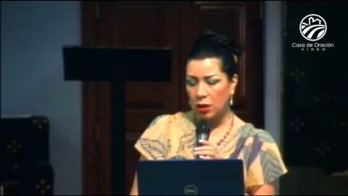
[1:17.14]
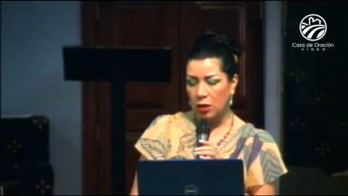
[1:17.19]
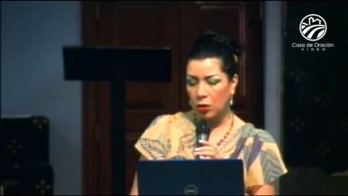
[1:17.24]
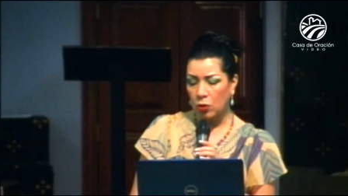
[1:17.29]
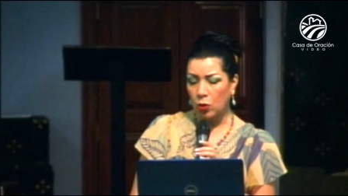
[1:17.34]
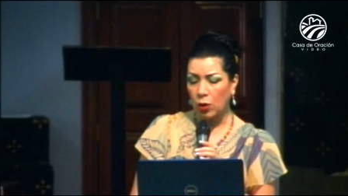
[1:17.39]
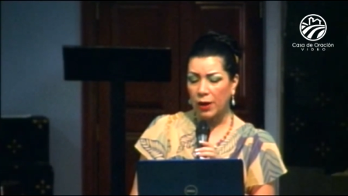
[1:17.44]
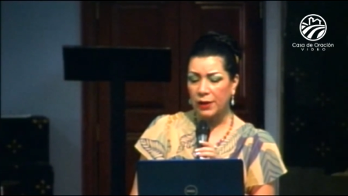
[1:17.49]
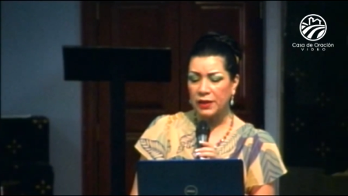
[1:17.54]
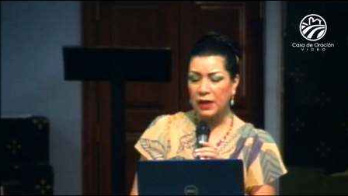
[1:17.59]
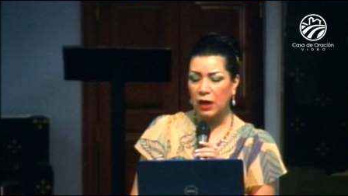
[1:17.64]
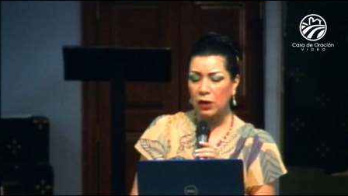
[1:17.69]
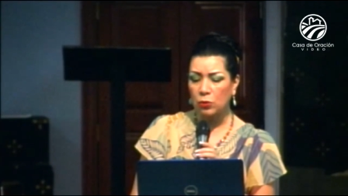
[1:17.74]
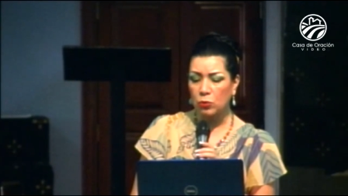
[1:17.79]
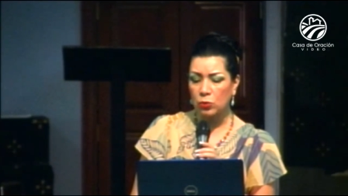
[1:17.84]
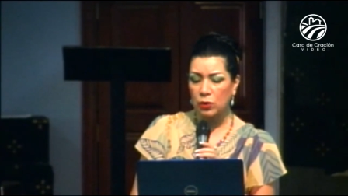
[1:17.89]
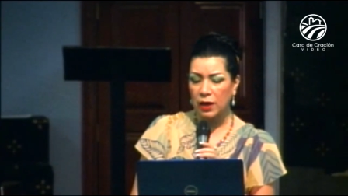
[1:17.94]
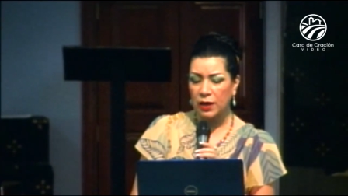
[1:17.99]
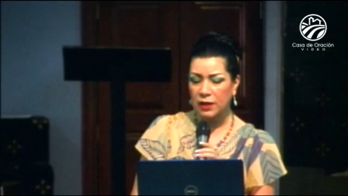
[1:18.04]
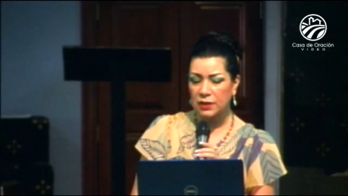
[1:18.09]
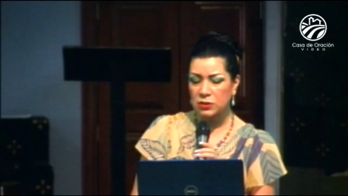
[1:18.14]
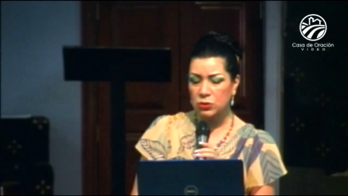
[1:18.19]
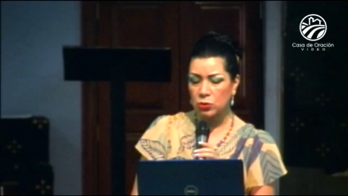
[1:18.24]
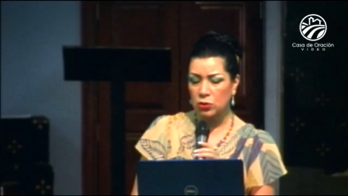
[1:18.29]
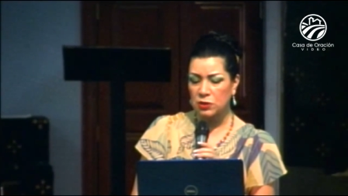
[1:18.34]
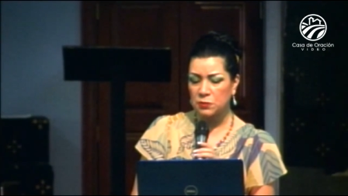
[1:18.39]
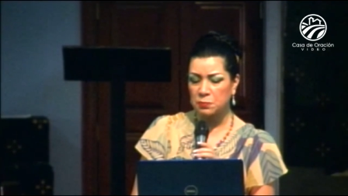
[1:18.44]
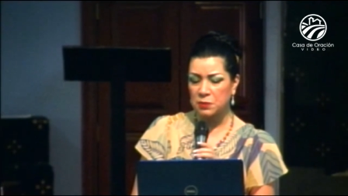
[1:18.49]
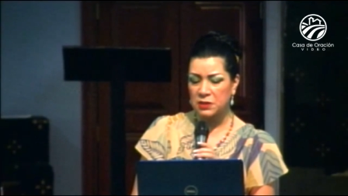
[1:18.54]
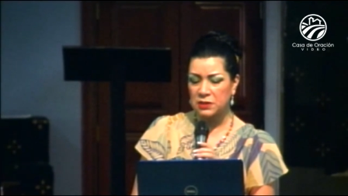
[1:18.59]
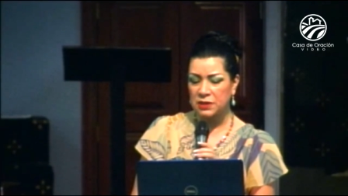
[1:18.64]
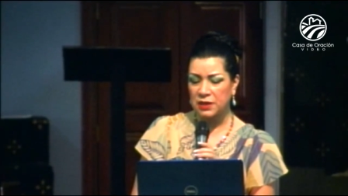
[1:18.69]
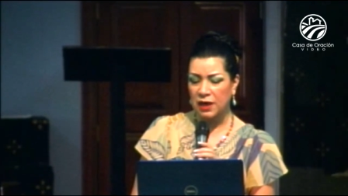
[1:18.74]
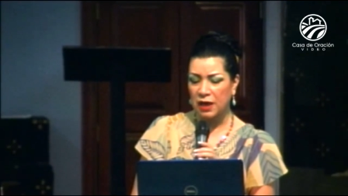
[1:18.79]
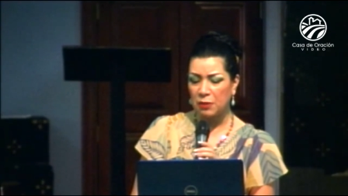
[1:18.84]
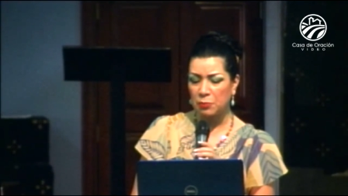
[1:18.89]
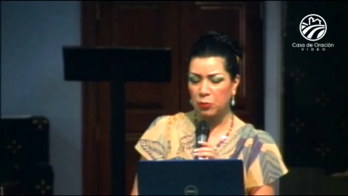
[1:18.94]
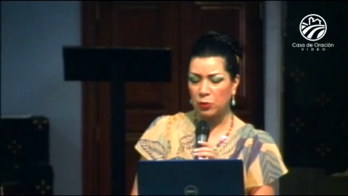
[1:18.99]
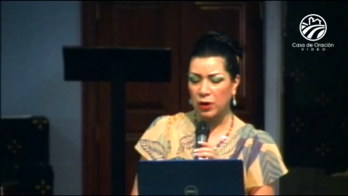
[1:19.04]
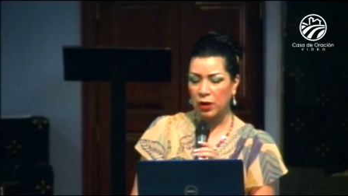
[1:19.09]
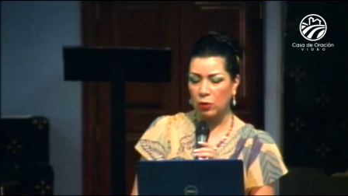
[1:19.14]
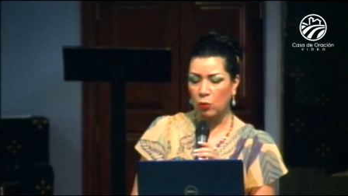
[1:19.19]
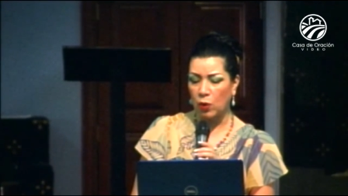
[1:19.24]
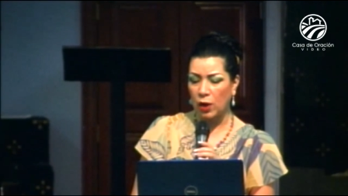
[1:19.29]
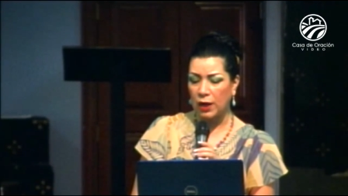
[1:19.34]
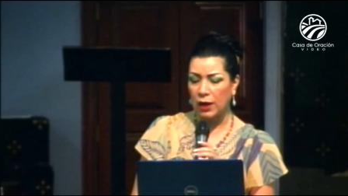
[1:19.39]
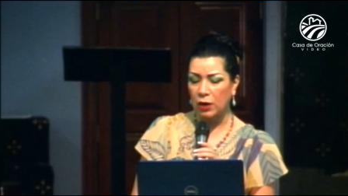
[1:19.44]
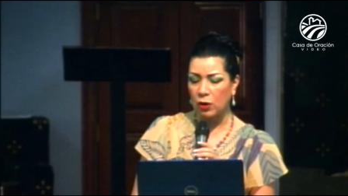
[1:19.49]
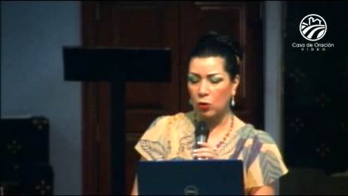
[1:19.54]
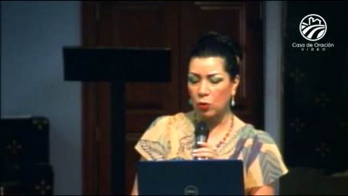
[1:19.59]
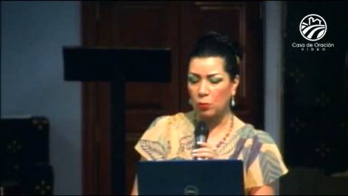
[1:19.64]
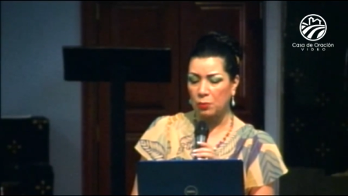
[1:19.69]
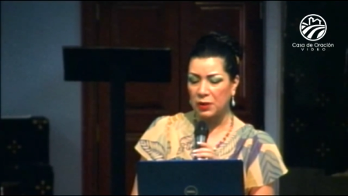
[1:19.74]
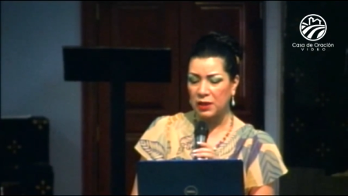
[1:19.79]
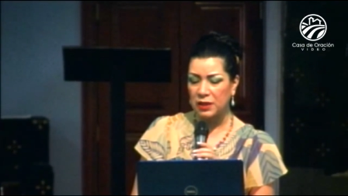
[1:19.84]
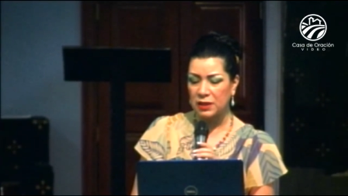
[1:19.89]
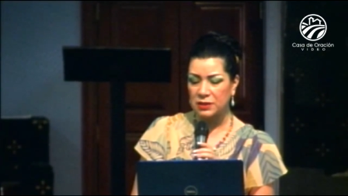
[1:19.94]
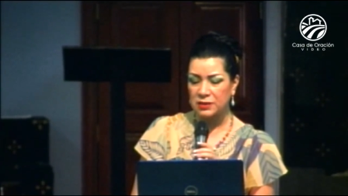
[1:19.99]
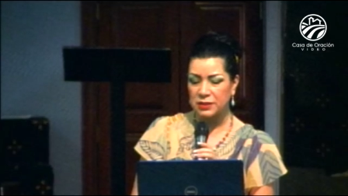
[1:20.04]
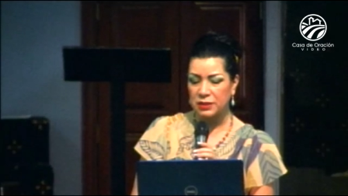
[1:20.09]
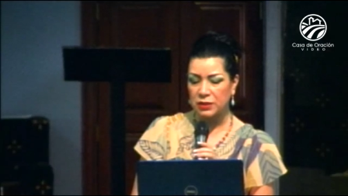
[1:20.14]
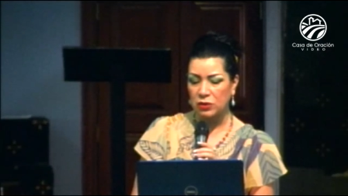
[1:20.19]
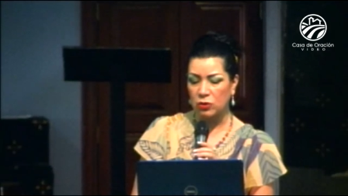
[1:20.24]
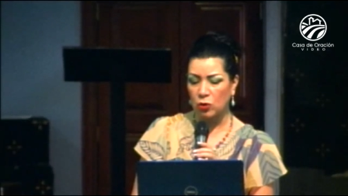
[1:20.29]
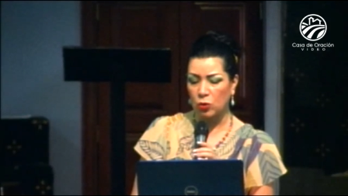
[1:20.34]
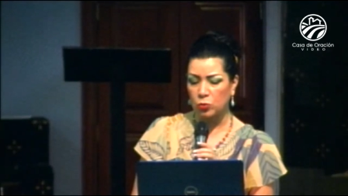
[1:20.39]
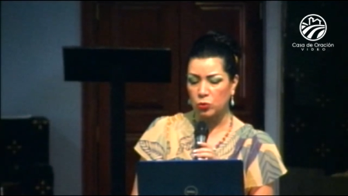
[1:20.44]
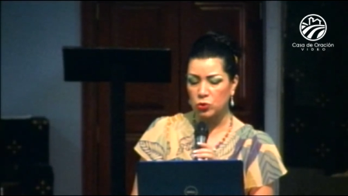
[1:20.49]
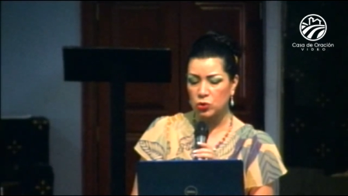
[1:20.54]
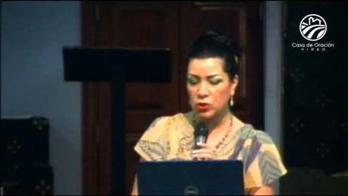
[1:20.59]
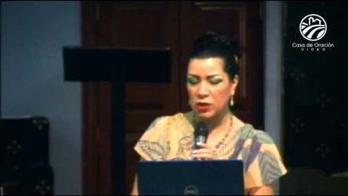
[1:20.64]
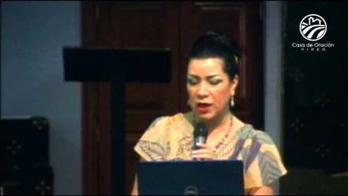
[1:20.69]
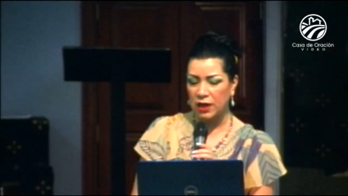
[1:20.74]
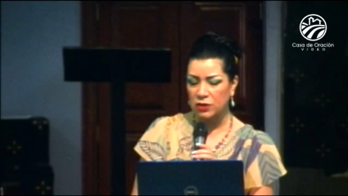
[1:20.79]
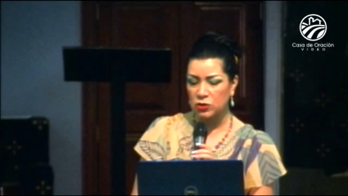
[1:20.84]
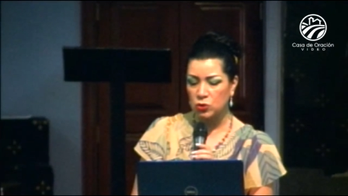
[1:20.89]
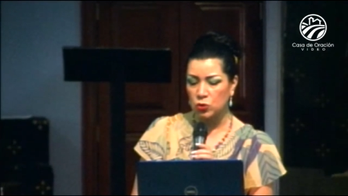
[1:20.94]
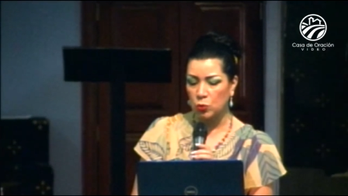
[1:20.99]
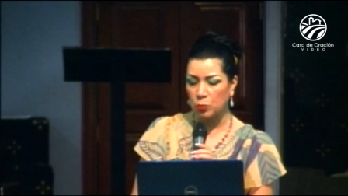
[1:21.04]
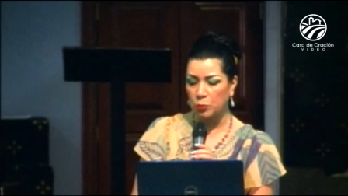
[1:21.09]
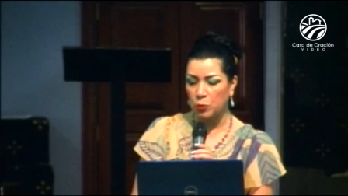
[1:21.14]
¿O hay alguna razón especial por el cual el hombre decidió buscar su